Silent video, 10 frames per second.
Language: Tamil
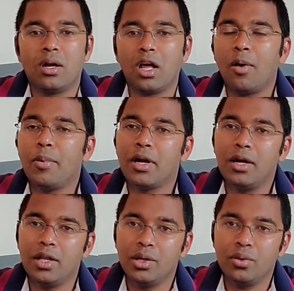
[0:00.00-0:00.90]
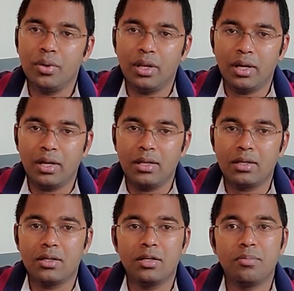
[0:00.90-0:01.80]
டாமன் அண்ட் டியூ ஏரியாவில்
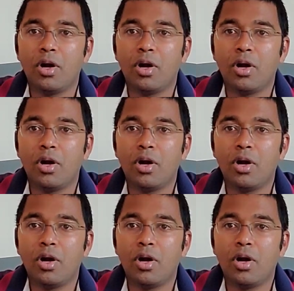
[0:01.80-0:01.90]
இருக்குது